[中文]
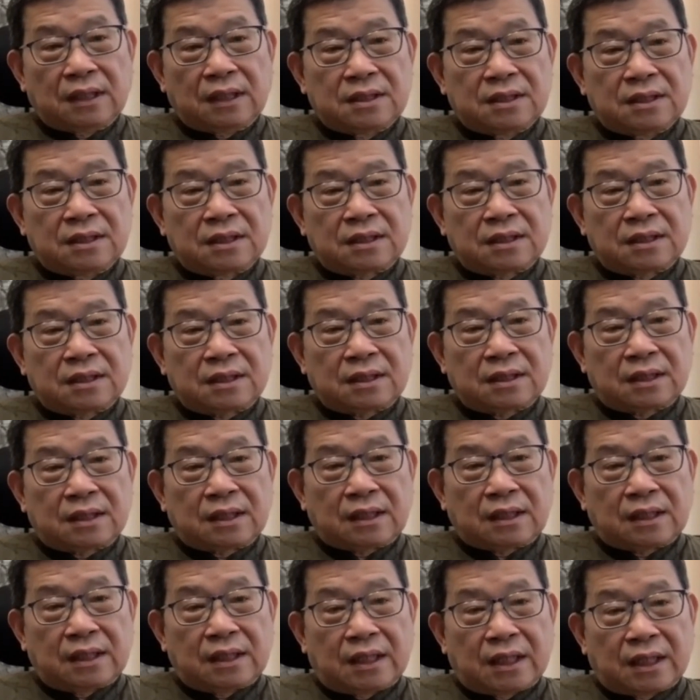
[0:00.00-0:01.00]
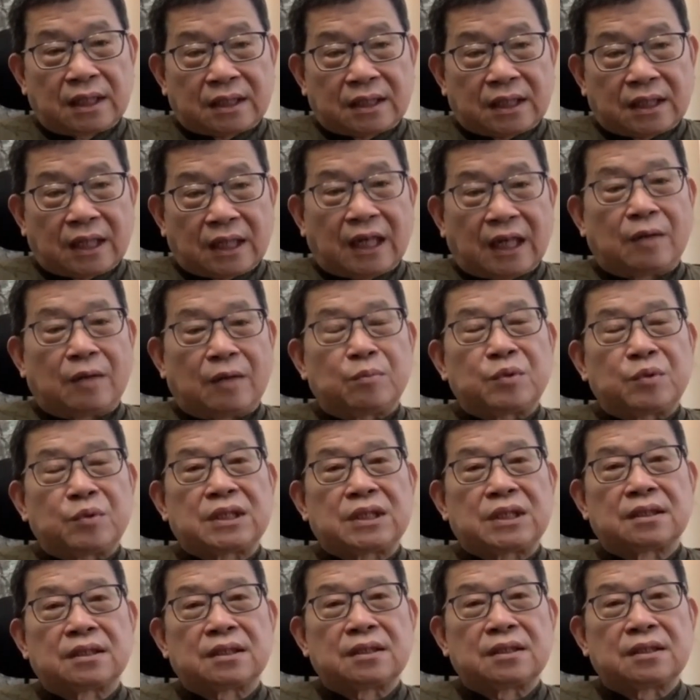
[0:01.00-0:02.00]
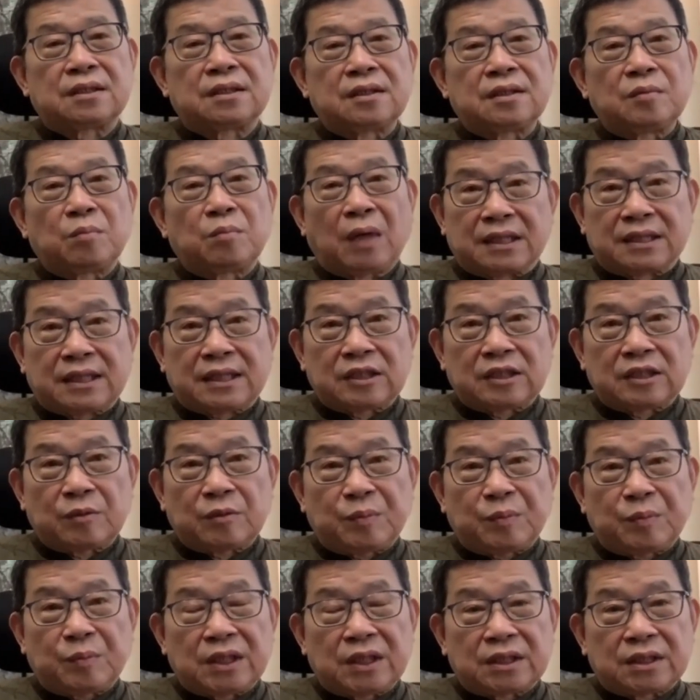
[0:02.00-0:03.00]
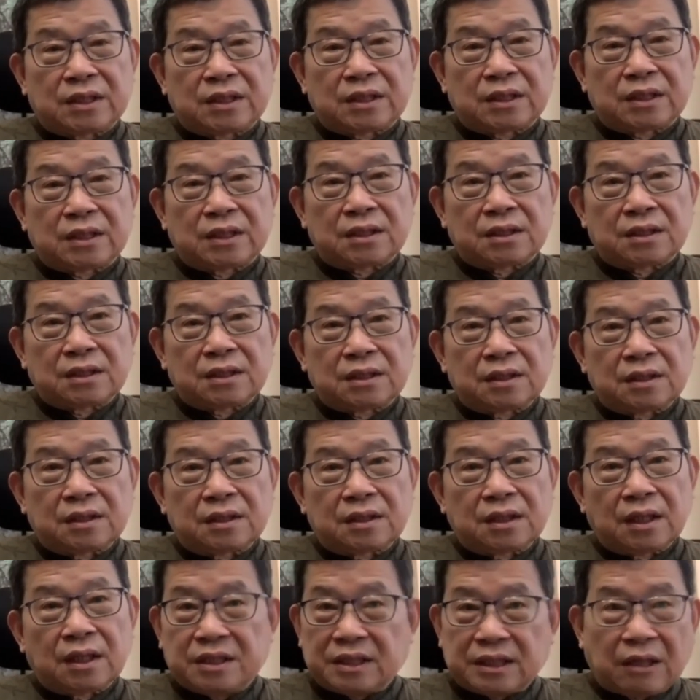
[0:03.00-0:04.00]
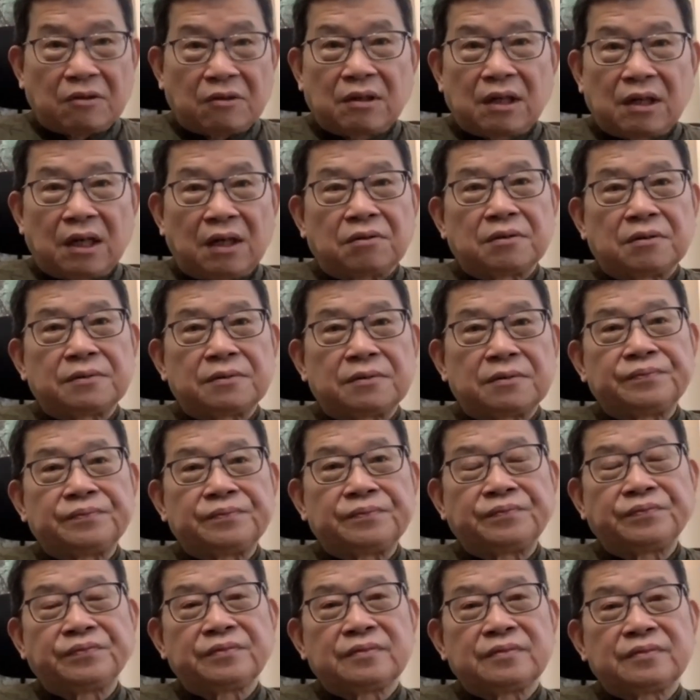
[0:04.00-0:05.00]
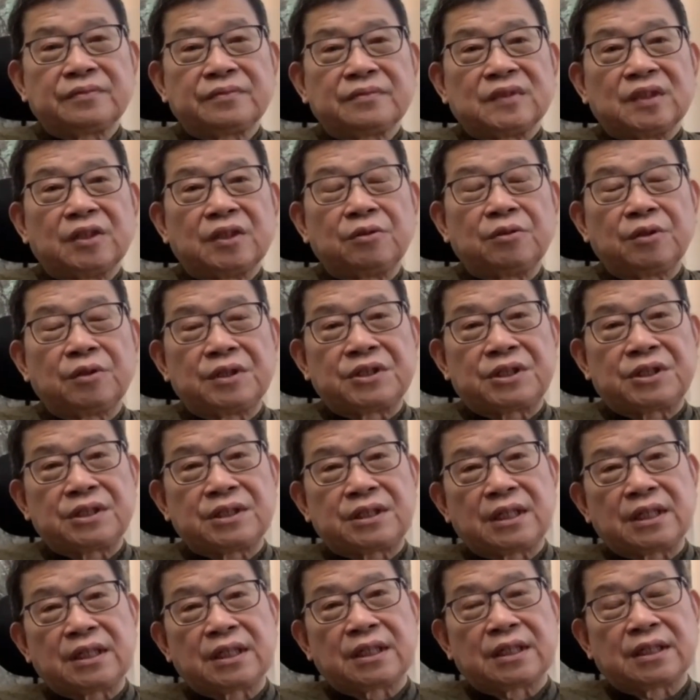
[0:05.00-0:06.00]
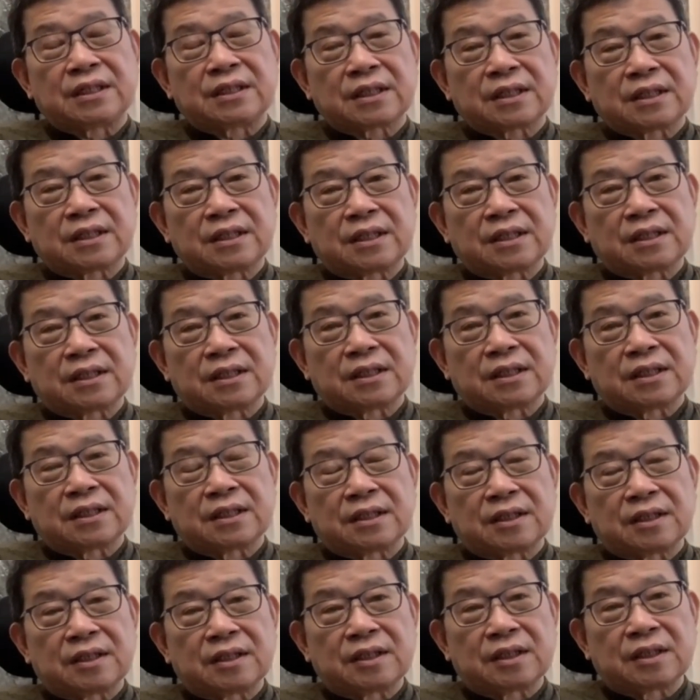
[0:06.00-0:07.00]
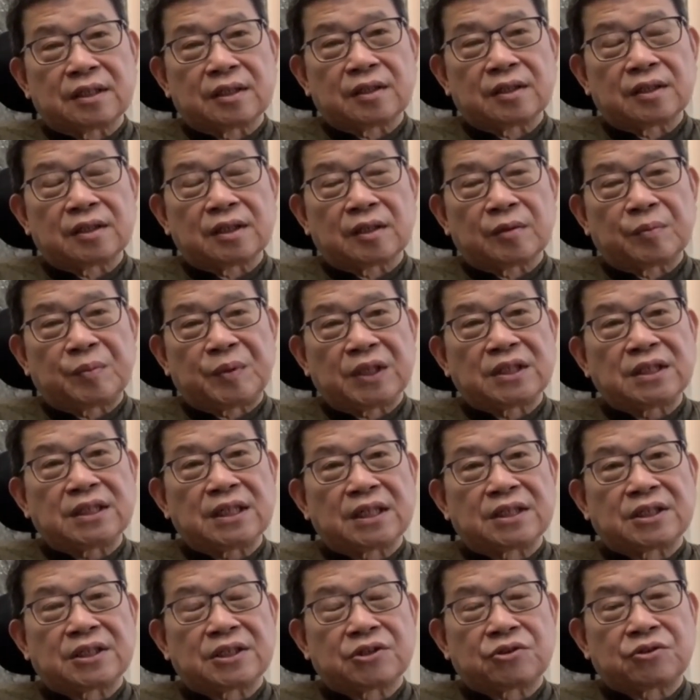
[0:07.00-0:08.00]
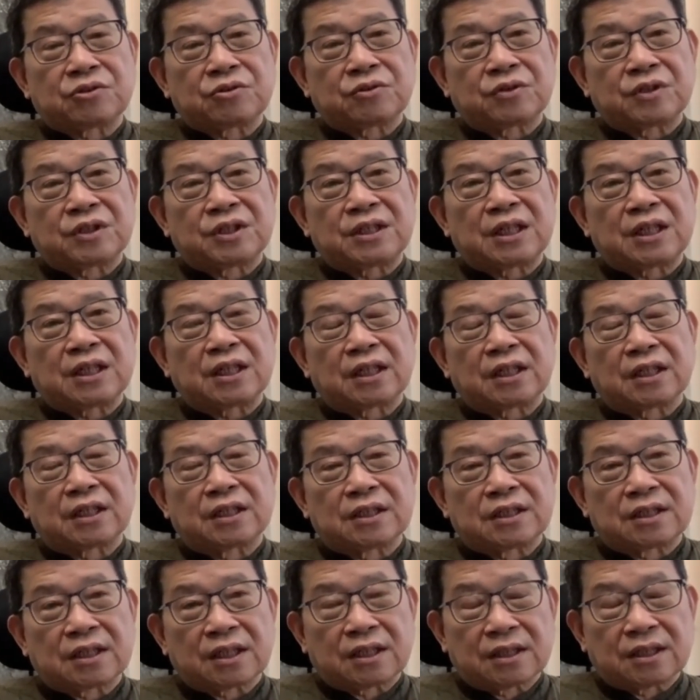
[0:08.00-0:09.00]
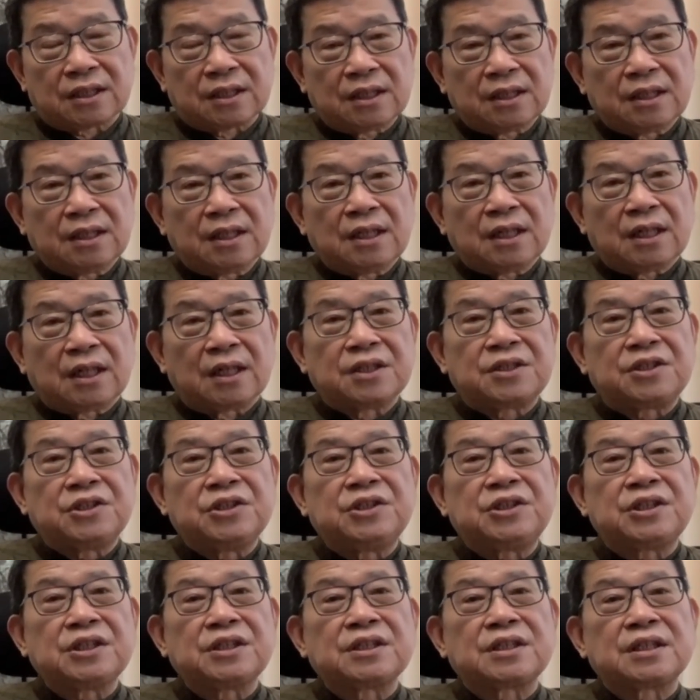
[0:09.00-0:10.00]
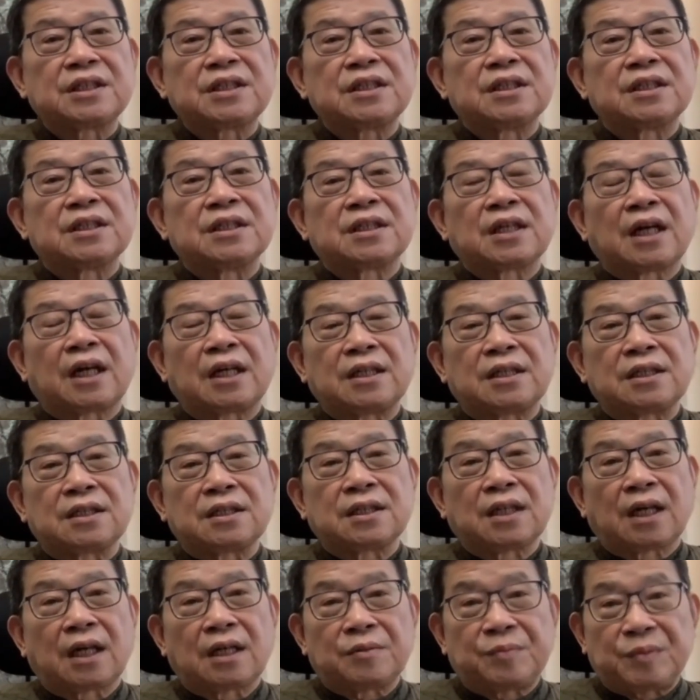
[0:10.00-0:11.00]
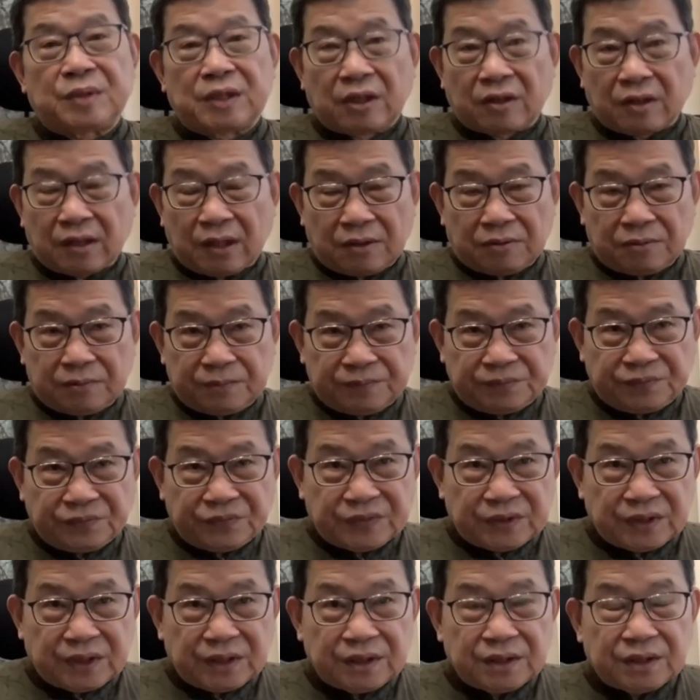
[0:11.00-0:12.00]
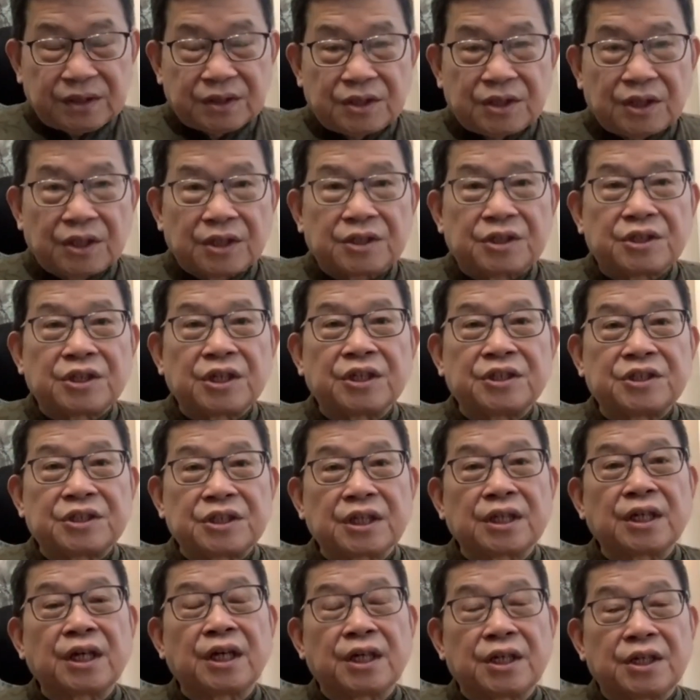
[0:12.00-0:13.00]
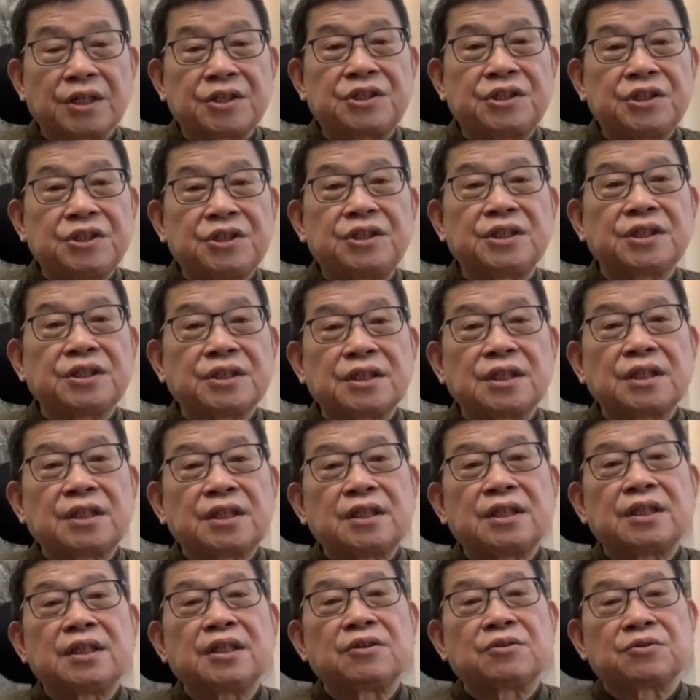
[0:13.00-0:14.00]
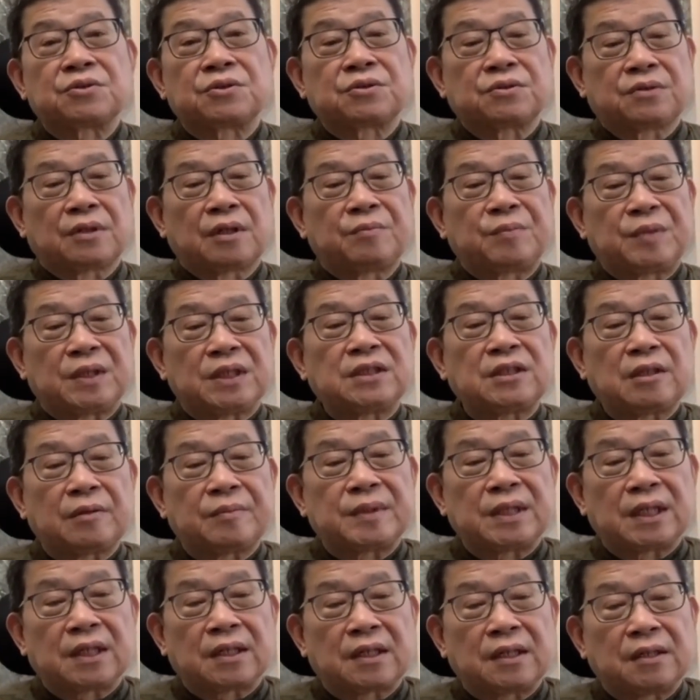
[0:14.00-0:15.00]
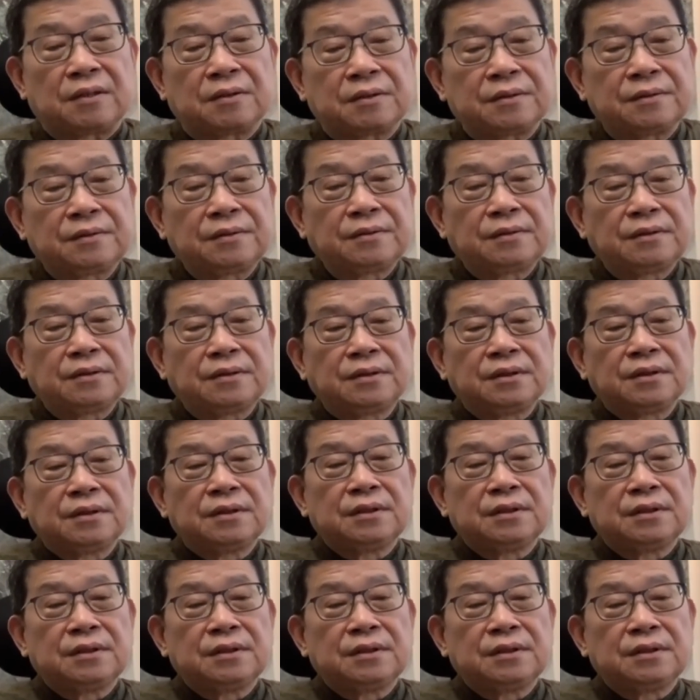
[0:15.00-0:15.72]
也谈不上马上就变得很糟糕，因为瑞士现在的这个一个一个一个一个评价指数对香港的这个核心竞争的还还比较高，啊，也核心竞争力的要素还评价比较高，嗯，